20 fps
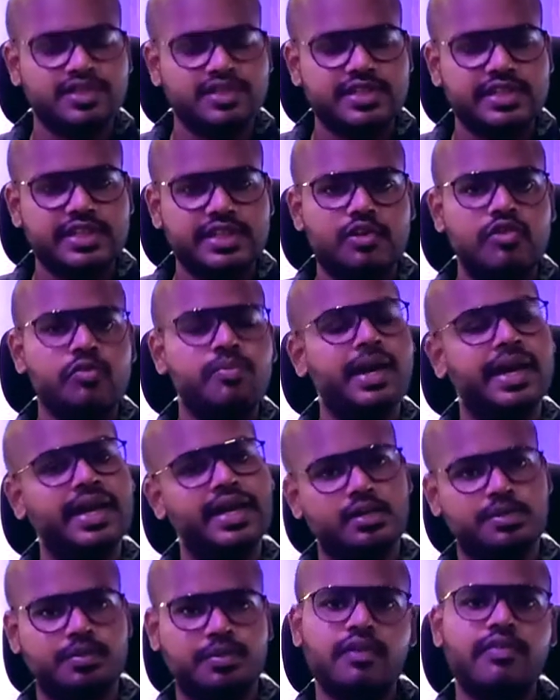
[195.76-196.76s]
அக்கஸ்டிக்லாவும்
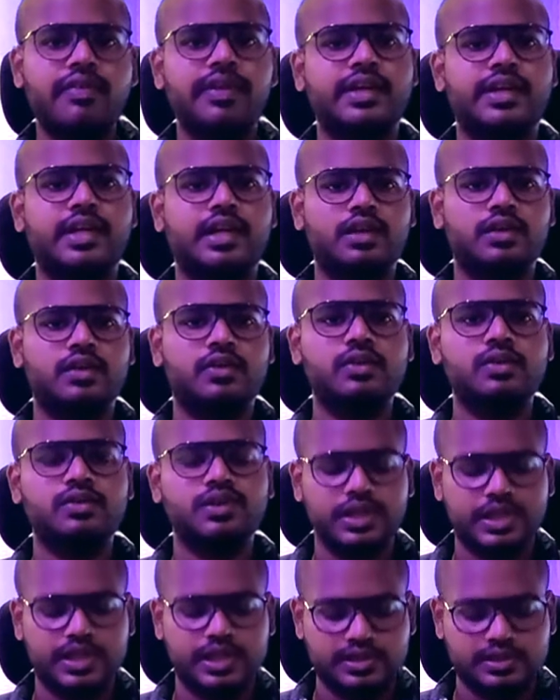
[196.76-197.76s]
பயங்கர பர்ஃபெக்டாக இருக்கும்
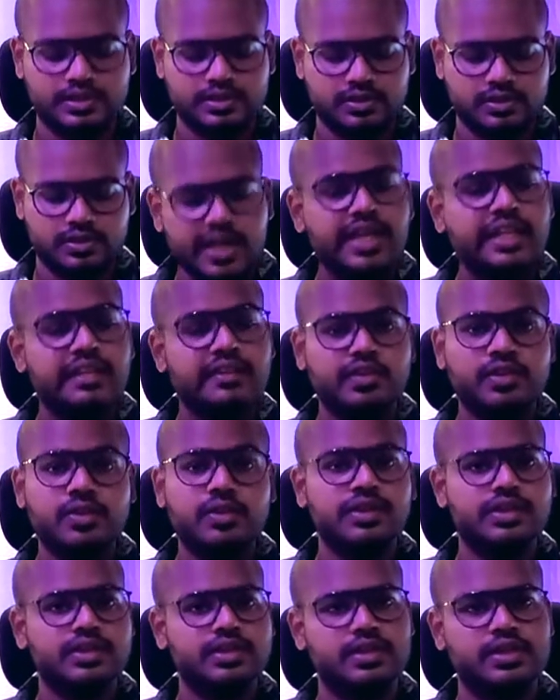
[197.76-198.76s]
ஸோ இது வந்து
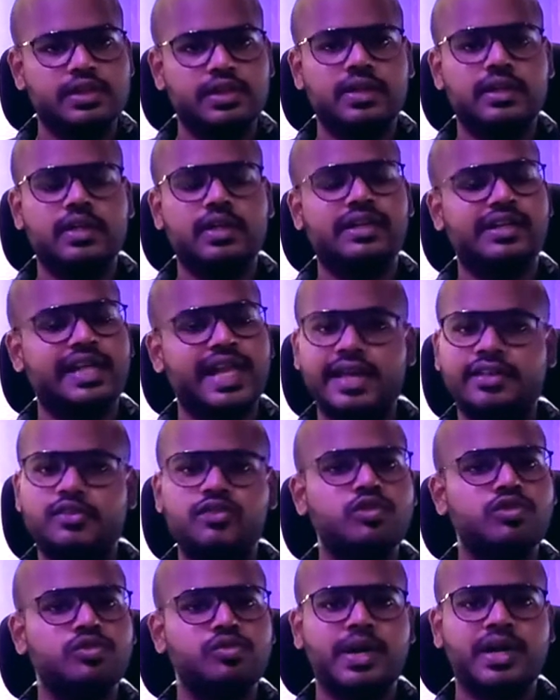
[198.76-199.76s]
ஒரு
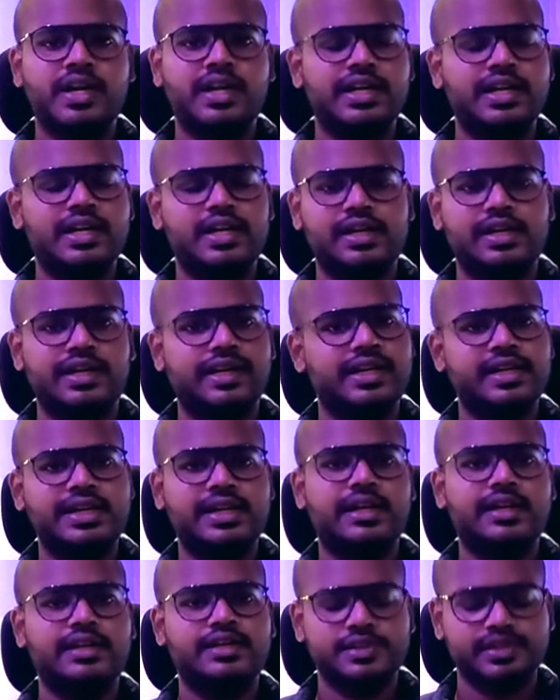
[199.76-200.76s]
கிளாஸ் ரூம் மாதிரிலாம்
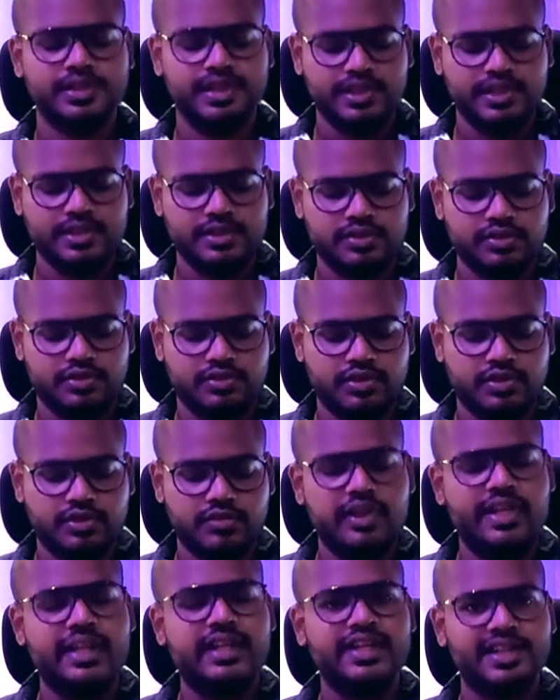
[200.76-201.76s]
இருக்காது ஸோ ஃபுல்
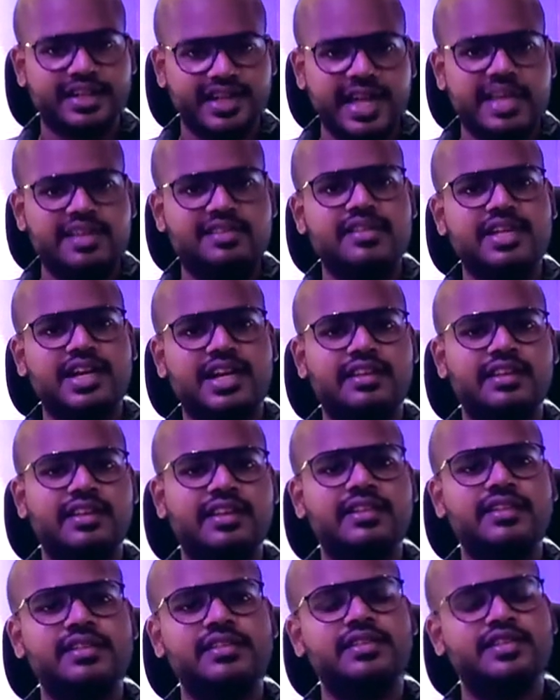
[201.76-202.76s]
அண்ட் ஃபுல் எங்களுக்கு கிளாஸ்
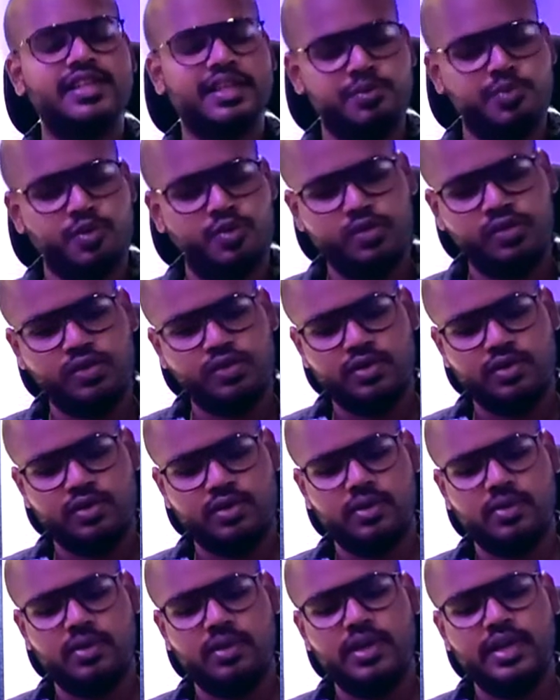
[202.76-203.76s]
நடந்தது
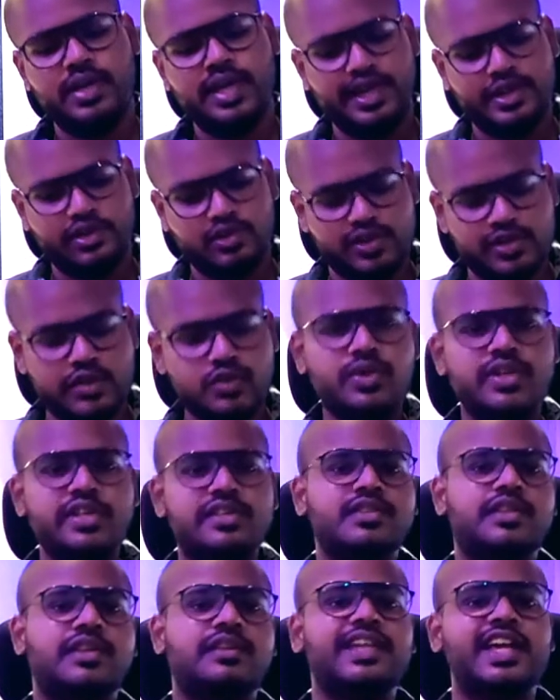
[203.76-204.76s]
இப்போது எங்களோட
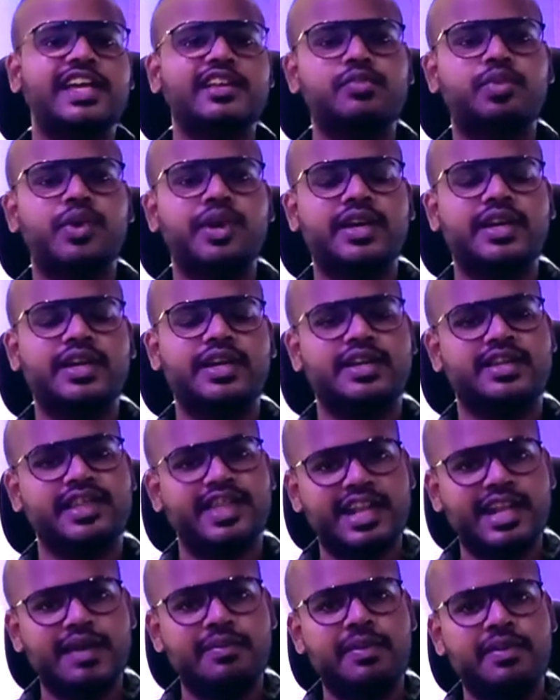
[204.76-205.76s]
ஜூனியர்ஸ்க்கு கிளாஸ் போயிட்டு
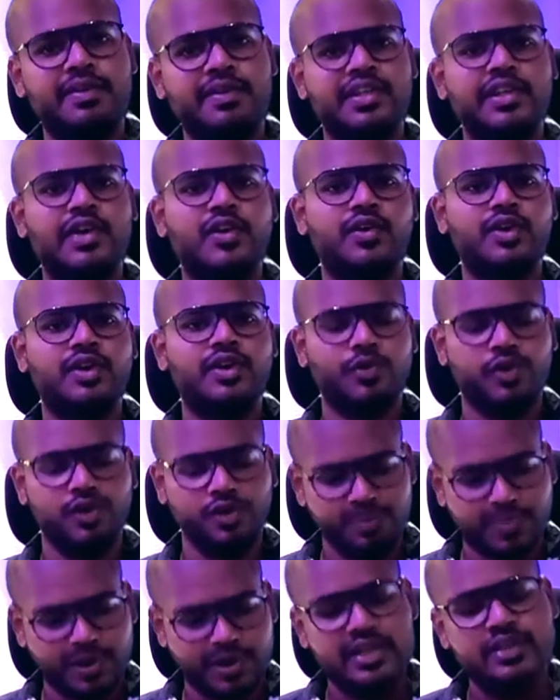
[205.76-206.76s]
இருக்கிறது எல்லாமே வந்து அவங்க
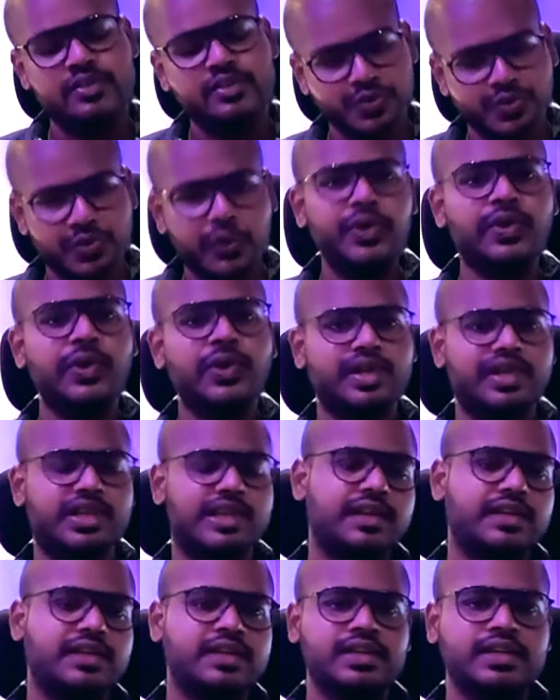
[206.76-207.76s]
ஒர்க் பண்ணுற ஸ்டூடியோவில்
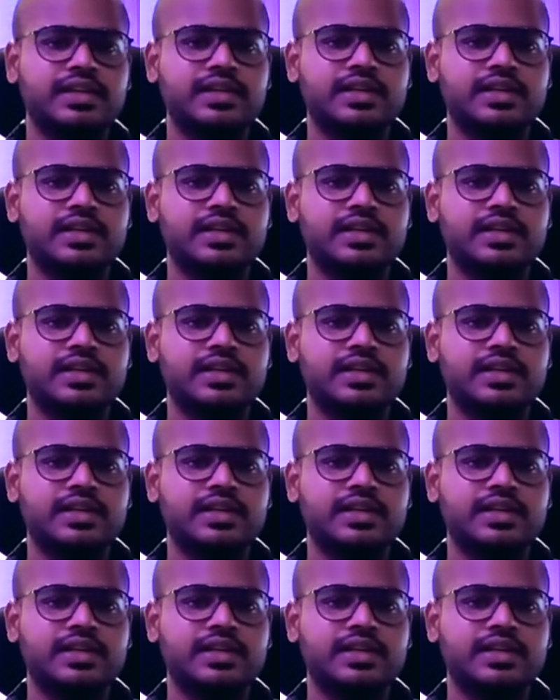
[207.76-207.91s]
தான்